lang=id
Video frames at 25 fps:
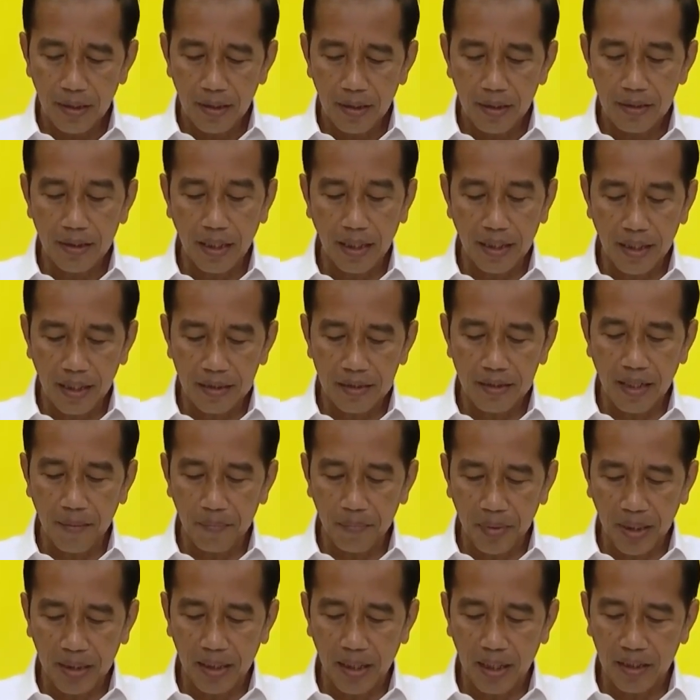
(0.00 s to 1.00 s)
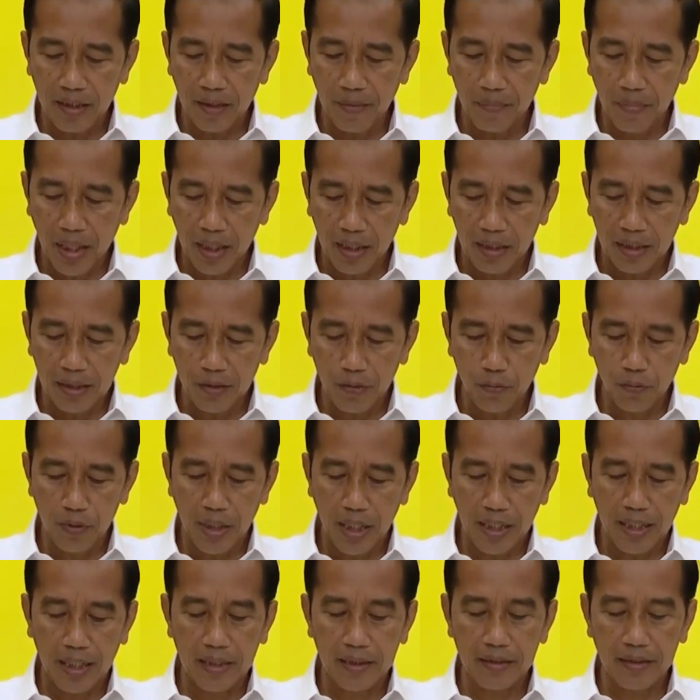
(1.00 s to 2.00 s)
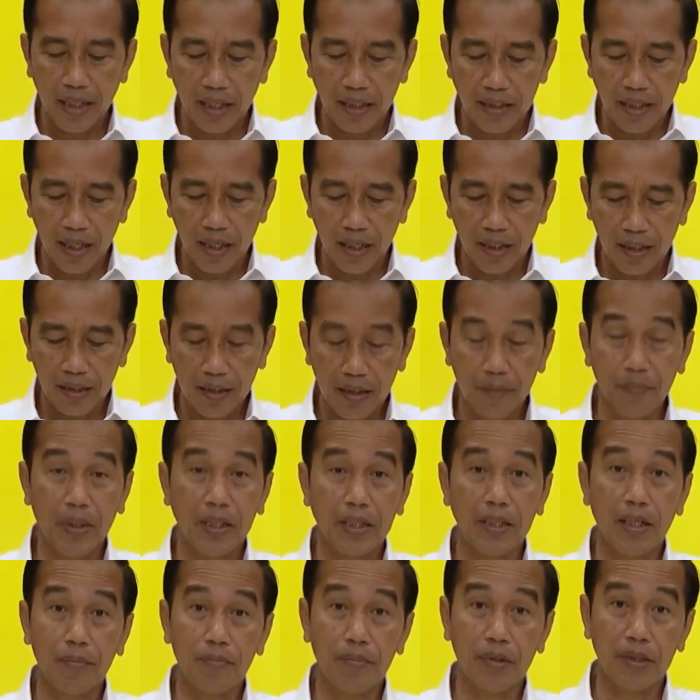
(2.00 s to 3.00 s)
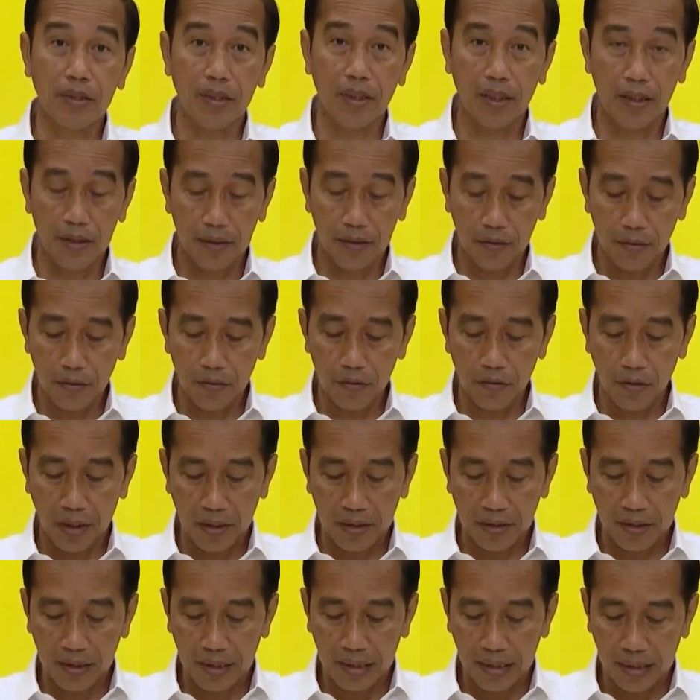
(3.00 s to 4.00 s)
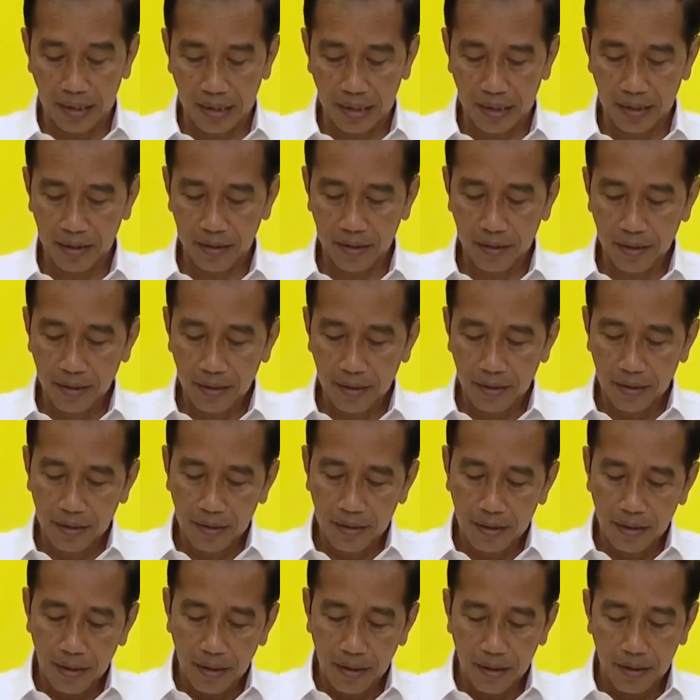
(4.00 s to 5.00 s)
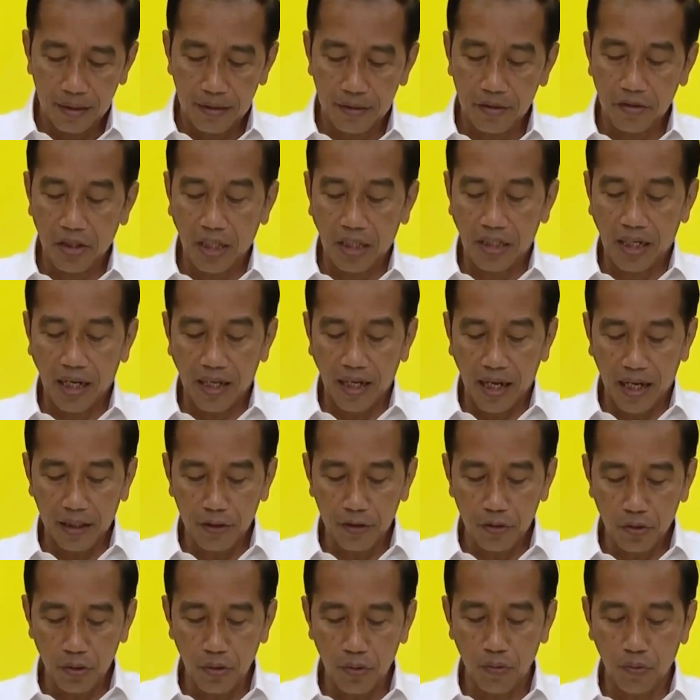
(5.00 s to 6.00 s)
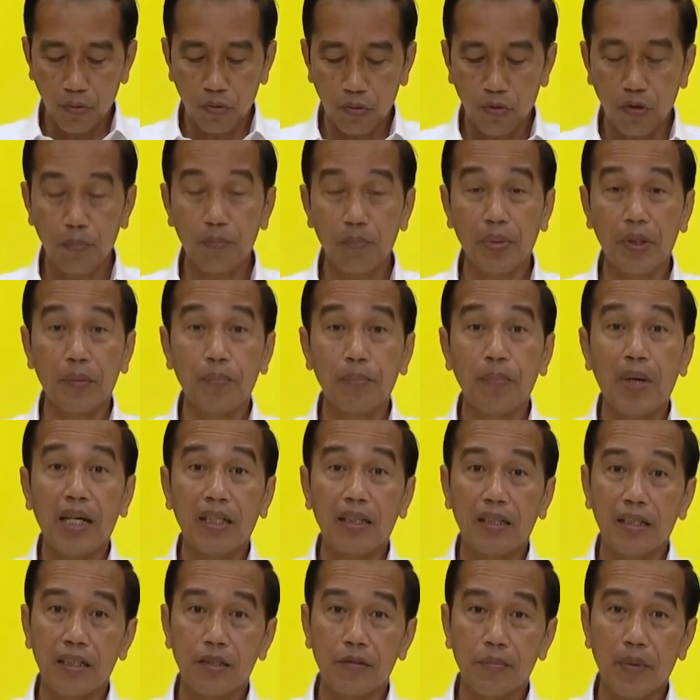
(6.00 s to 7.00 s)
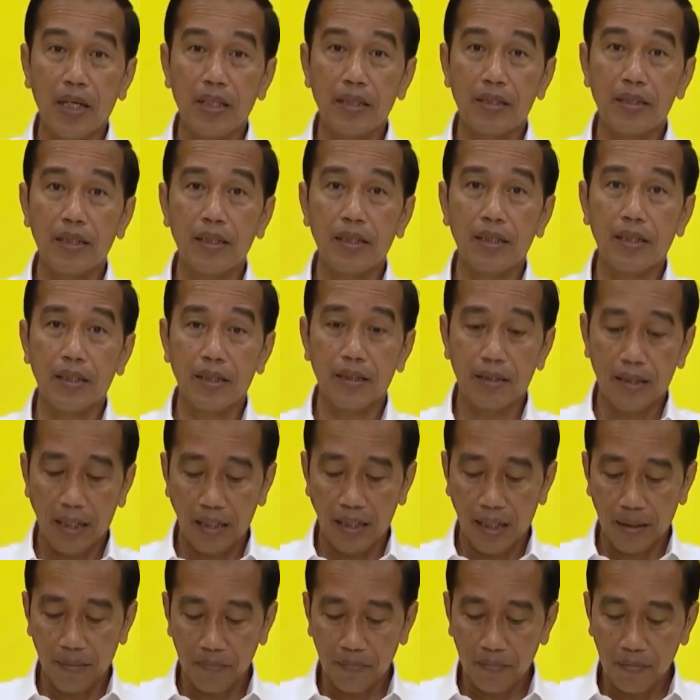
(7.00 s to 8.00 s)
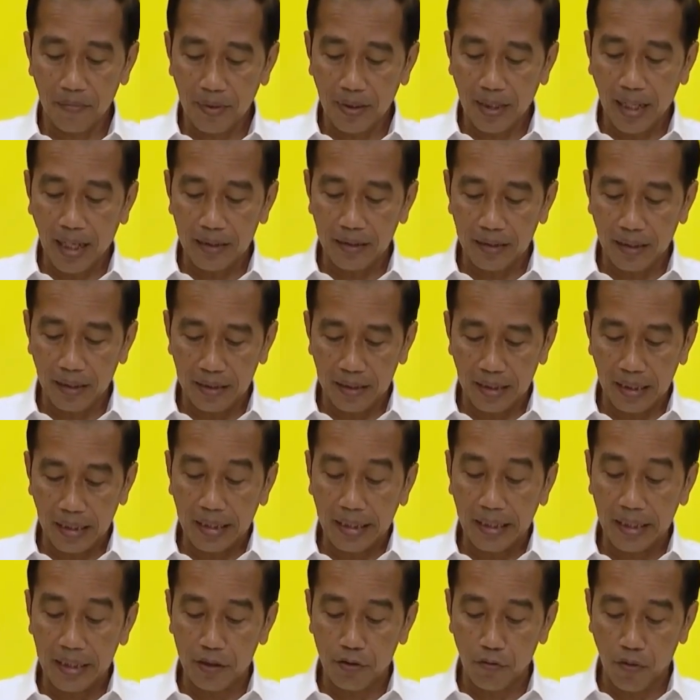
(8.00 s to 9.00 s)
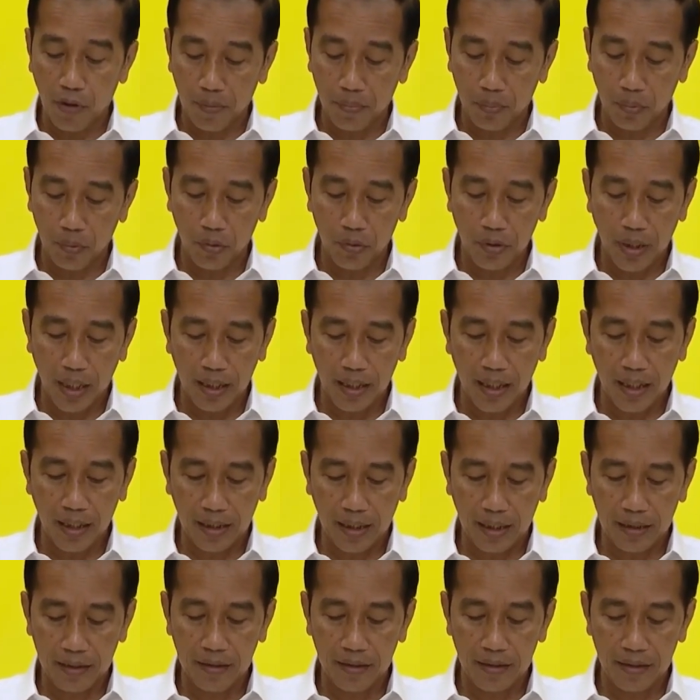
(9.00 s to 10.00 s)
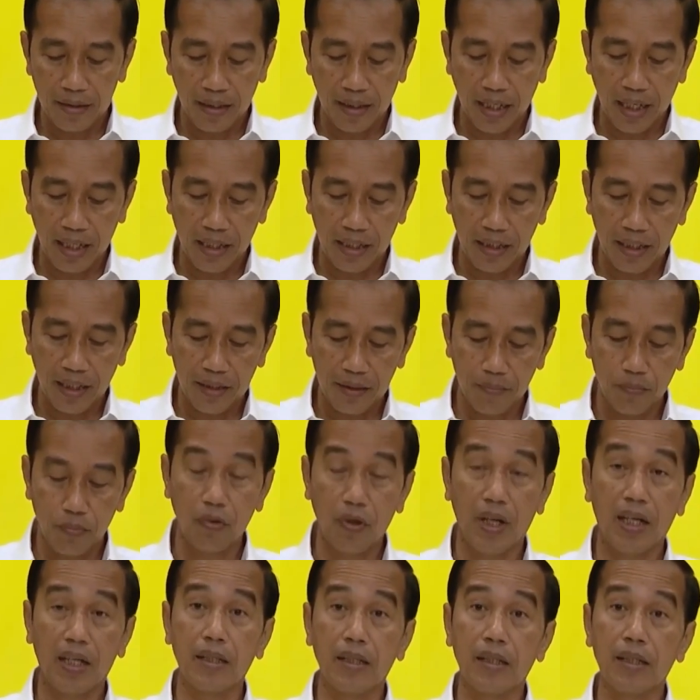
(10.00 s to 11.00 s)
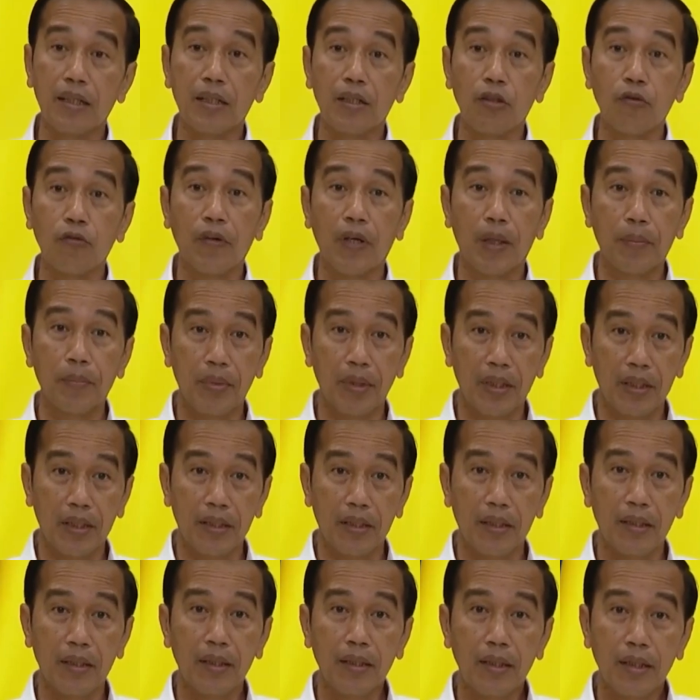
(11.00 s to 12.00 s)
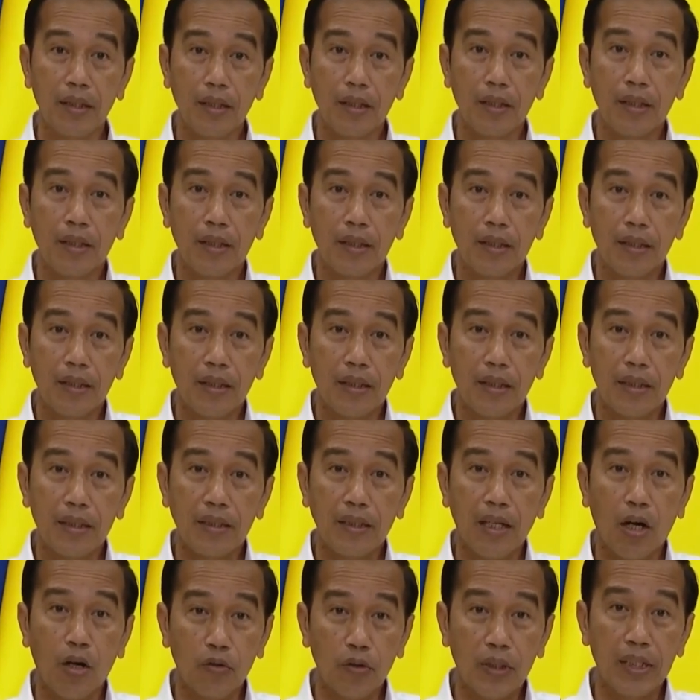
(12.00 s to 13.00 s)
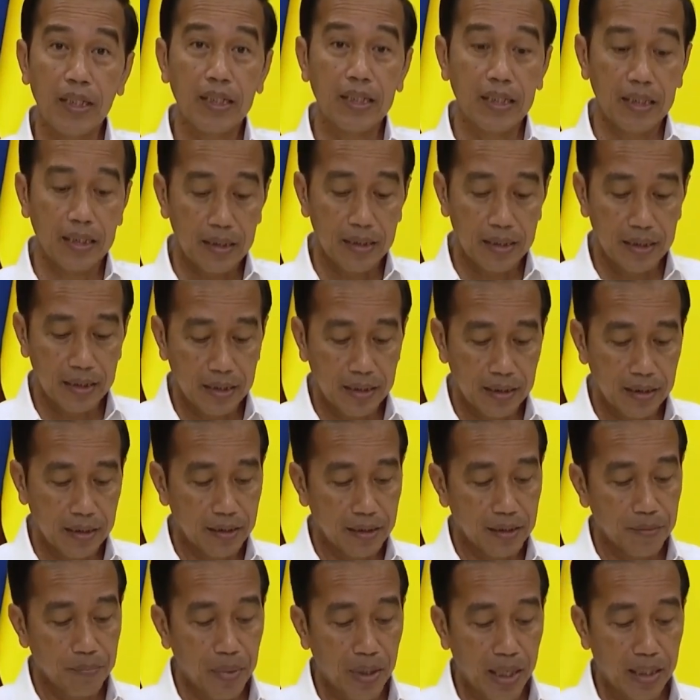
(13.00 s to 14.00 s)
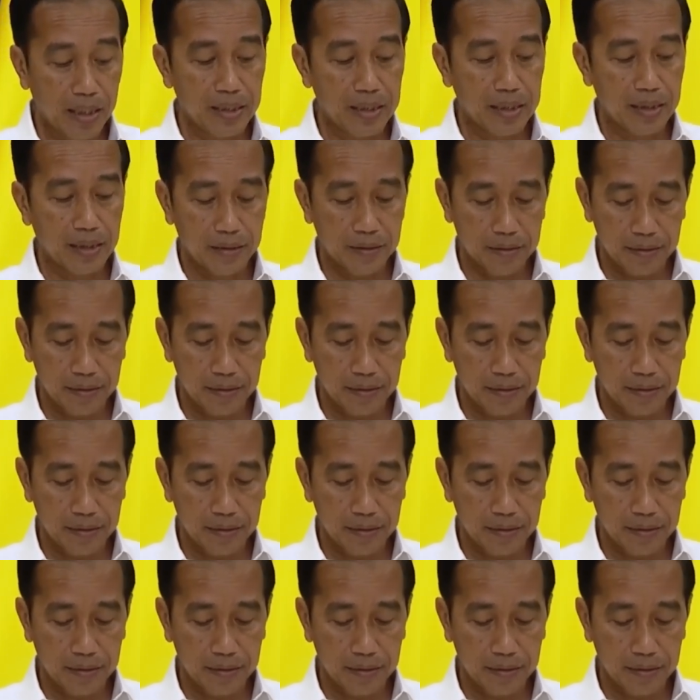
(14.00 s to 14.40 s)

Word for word: saya sampaikan kembali undangan saya kepada Presiden Zelensky eh, secara langsung untuk berpartisipasi dalam KTT G20 yang akan diselenggarakan bulan November tahun ini di Bali.